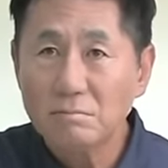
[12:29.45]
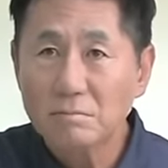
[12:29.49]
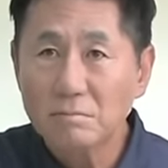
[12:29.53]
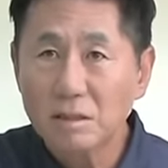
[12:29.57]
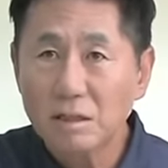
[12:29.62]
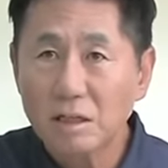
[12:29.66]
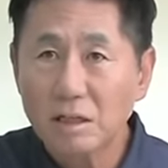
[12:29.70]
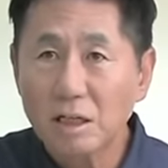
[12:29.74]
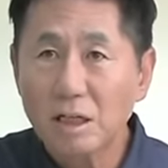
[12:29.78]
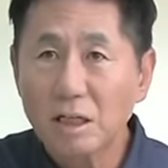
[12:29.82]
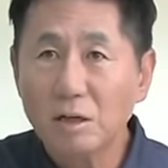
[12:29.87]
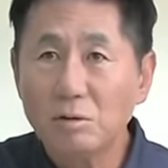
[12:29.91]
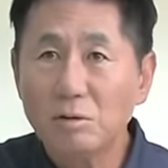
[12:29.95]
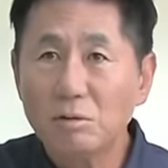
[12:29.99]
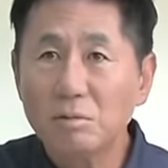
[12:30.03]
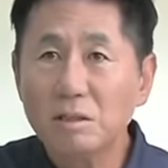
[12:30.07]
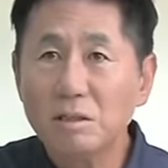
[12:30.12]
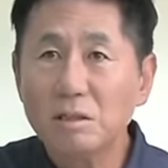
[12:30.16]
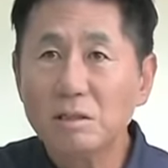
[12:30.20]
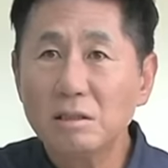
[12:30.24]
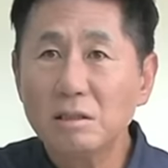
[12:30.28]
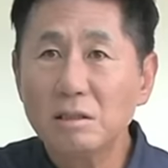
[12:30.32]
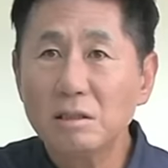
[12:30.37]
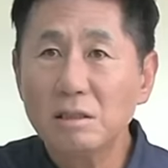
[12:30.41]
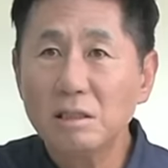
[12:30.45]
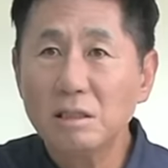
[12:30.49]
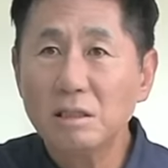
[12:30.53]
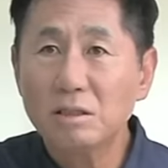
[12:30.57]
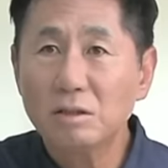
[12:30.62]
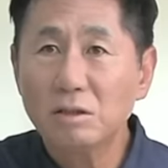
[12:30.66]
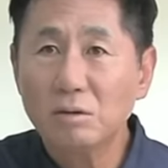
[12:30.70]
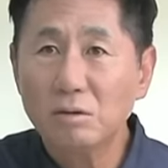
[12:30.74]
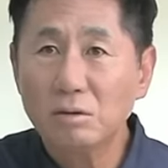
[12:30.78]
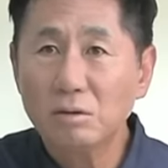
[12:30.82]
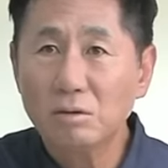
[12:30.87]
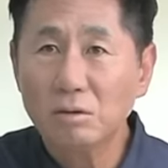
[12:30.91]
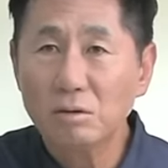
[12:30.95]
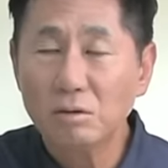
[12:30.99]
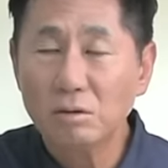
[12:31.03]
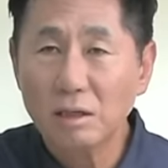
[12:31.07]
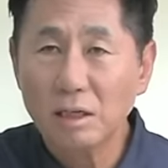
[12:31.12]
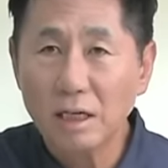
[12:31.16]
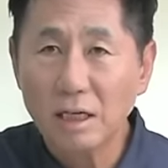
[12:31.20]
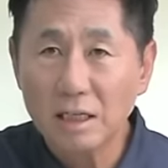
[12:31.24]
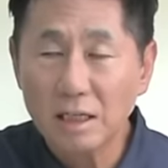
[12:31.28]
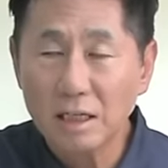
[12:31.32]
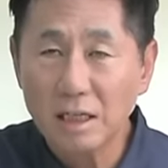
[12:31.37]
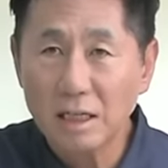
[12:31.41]
그러다 보면은 이 정권은
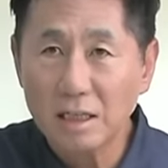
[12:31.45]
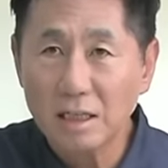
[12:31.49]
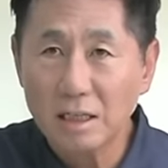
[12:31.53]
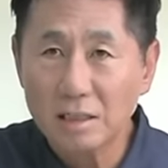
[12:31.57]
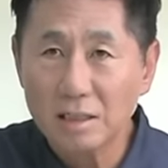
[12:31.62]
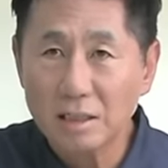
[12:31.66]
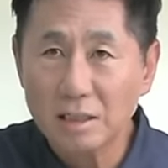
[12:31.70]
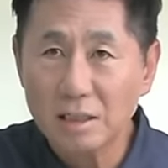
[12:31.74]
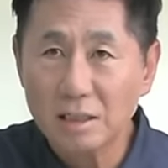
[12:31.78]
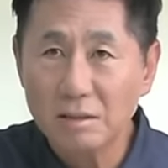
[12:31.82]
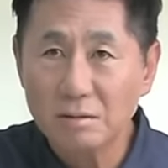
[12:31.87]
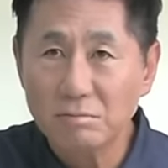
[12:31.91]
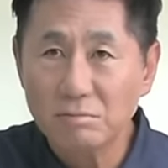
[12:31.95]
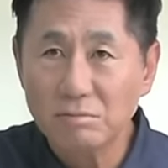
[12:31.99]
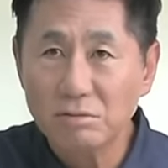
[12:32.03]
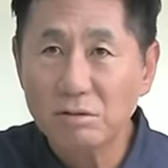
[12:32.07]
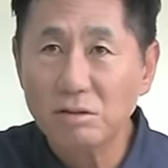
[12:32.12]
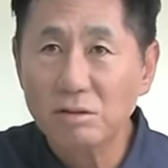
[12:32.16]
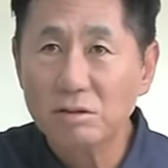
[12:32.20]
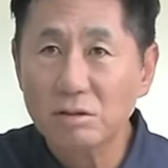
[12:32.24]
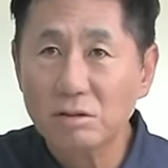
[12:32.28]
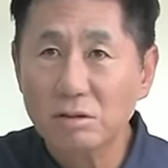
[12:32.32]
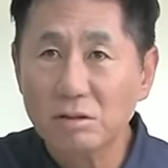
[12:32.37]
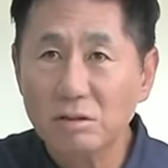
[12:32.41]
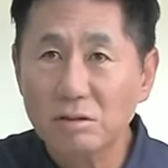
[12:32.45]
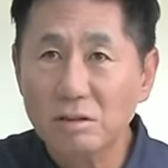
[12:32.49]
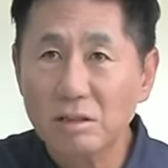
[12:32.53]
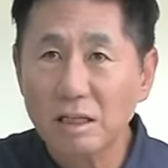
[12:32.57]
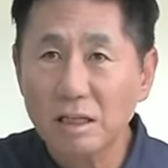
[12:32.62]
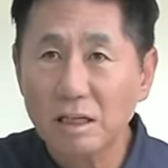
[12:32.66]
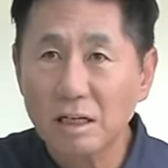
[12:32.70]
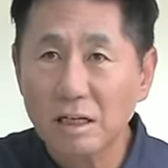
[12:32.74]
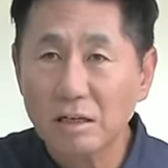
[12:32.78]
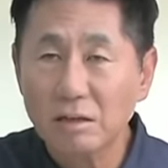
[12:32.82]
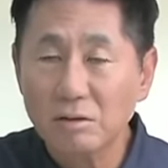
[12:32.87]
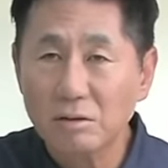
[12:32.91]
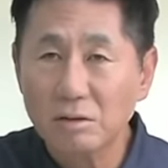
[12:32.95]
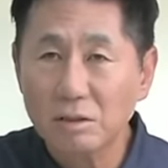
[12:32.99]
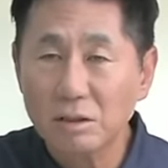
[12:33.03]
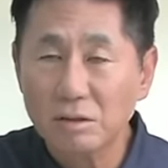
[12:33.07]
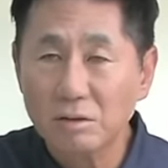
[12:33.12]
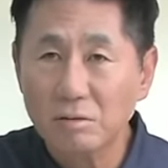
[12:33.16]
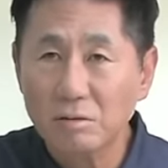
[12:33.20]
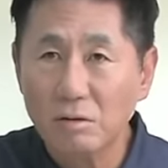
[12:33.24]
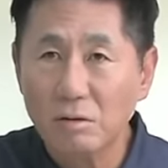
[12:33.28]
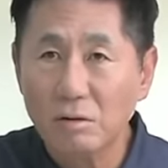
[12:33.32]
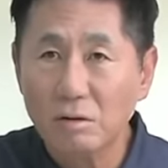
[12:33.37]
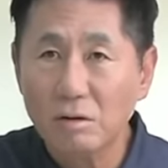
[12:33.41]
하나하나씩 무너져 내려갈
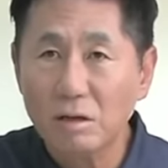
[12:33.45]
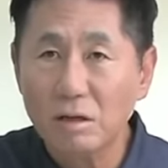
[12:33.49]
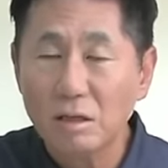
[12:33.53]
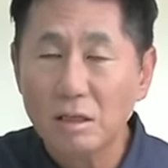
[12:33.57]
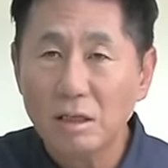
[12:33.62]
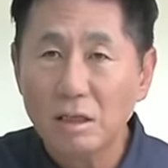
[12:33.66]
것이고